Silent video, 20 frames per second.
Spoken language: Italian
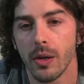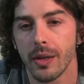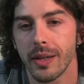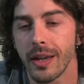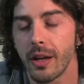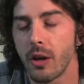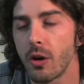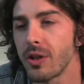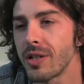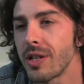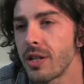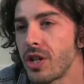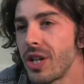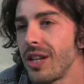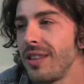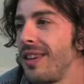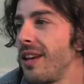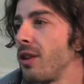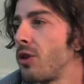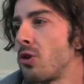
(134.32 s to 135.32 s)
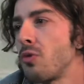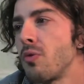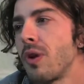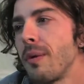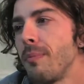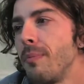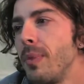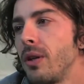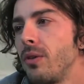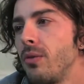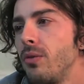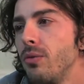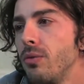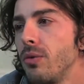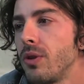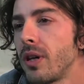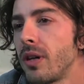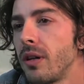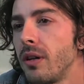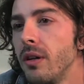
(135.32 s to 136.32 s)
che cosa c'è dietro una
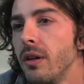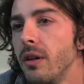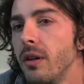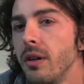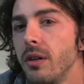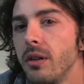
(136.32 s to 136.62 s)
battuta.